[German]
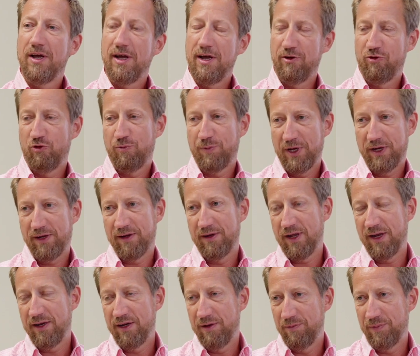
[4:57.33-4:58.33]

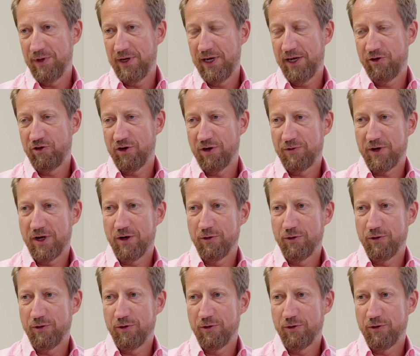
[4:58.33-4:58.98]
entsprechend an die Belegschaft